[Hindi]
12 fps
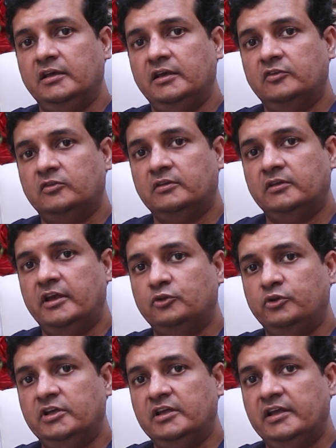इस एक
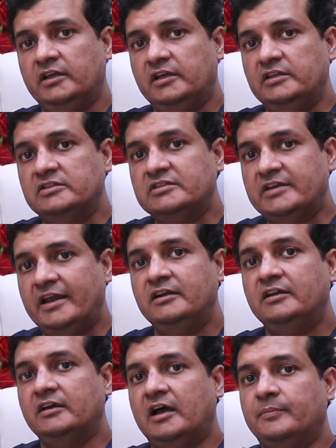तो ये
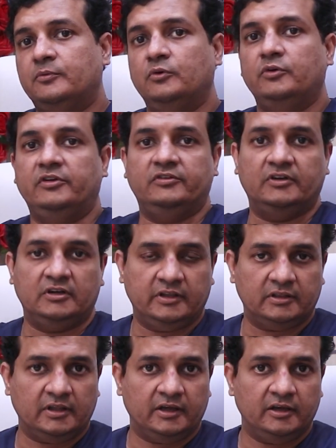इंस्टेंट आपको रिज़ल्ट
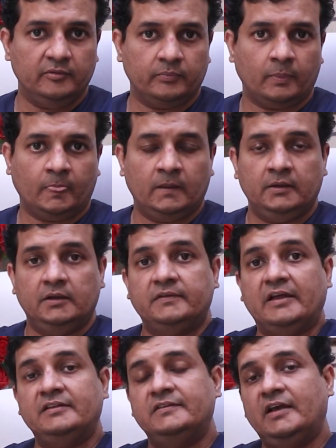देता है
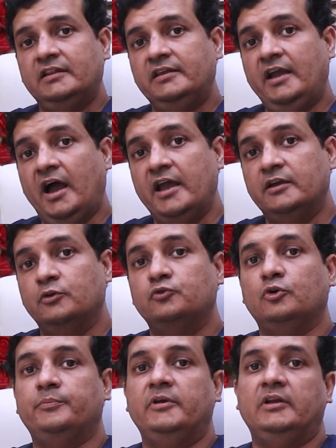साथ ही साथ ये
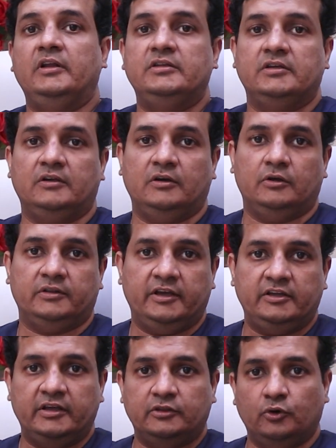हाइग्रोस्कोपिक नेचर का होता
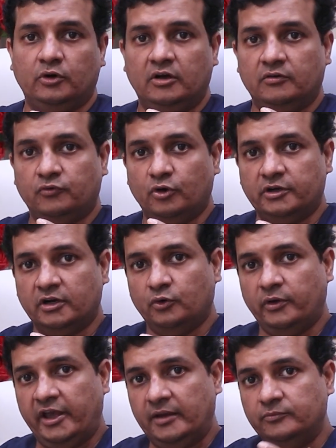है ये थोड़ा वाटर
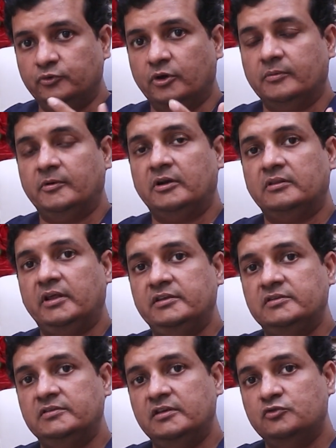को एब्जॉर्ब करता है
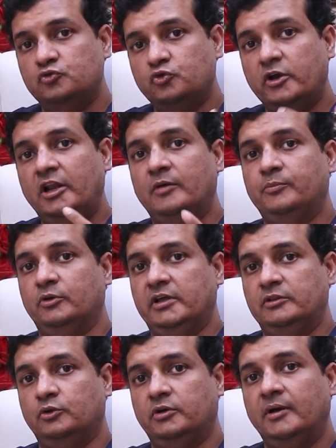जिससे स्वेल अप होता
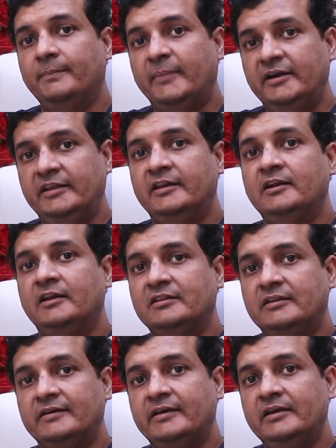है तो कम मटेरियल
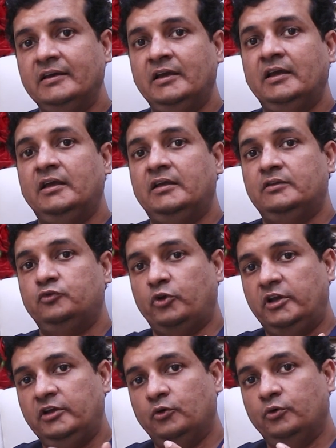लगता है
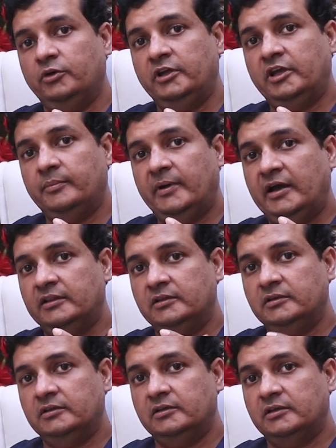स्वेलिंग होने के बाद
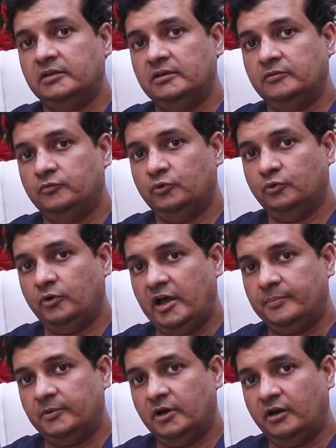वो
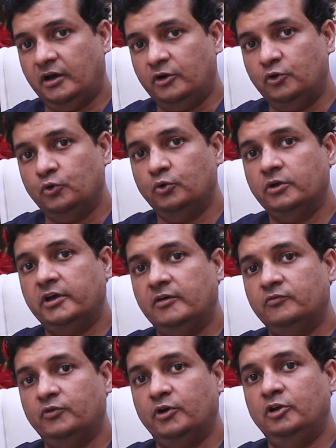आपका कंटूर
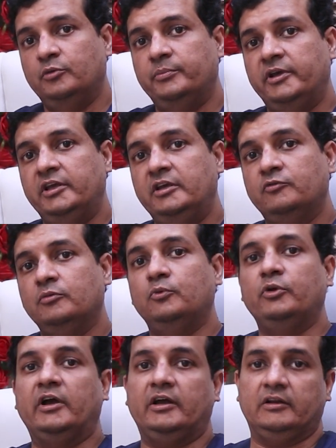कम वॉल्यूम में ही वो
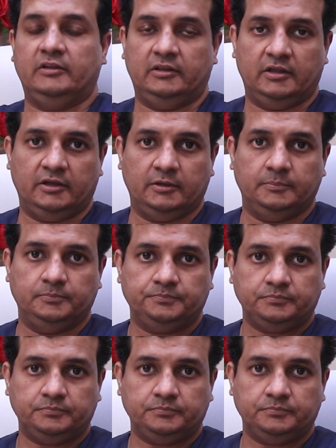पूरा कर देता है